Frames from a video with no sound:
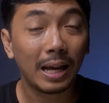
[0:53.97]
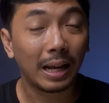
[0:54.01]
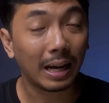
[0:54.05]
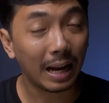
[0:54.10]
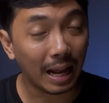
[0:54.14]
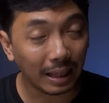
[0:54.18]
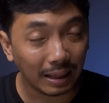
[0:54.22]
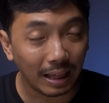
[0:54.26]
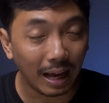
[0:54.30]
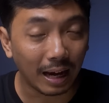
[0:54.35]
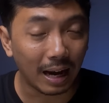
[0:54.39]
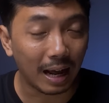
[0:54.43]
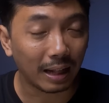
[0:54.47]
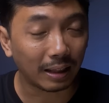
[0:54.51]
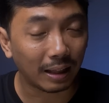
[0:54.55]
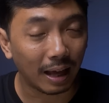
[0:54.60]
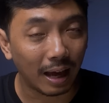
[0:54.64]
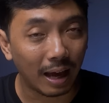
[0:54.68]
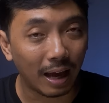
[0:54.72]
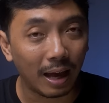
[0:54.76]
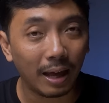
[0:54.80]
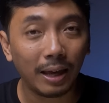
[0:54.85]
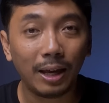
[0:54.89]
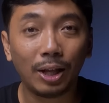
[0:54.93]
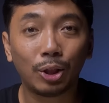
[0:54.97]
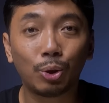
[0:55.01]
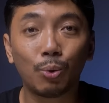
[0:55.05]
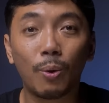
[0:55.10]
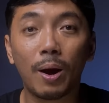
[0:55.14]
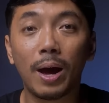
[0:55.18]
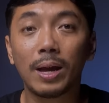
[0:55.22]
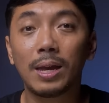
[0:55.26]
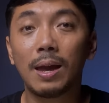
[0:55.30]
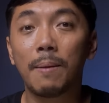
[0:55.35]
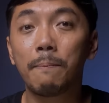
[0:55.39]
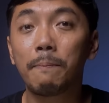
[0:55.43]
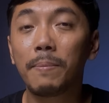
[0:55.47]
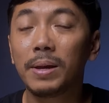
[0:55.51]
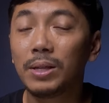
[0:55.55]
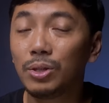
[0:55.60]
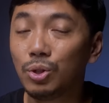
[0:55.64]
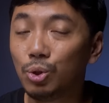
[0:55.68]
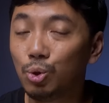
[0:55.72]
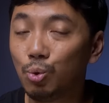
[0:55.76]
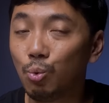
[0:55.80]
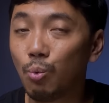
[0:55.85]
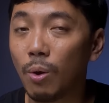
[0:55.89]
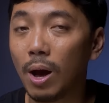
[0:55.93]
rata-rata itu hanya
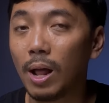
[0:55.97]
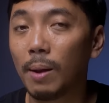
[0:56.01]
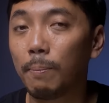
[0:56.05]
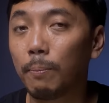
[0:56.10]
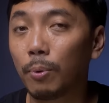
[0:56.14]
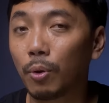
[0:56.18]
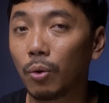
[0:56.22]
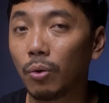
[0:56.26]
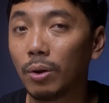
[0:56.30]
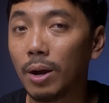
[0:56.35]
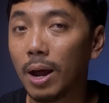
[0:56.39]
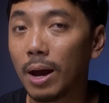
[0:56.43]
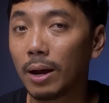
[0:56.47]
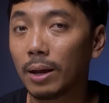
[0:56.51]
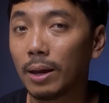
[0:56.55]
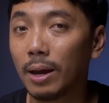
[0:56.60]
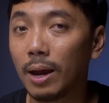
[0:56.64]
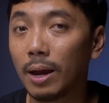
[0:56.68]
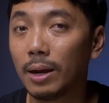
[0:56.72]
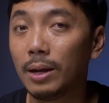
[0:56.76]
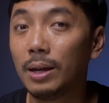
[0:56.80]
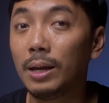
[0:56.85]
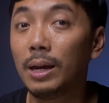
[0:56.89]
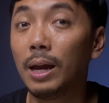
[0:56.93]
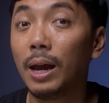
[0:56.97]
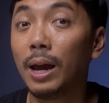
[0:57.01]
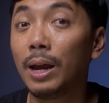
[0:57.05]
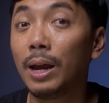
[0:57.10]
menjual produknya di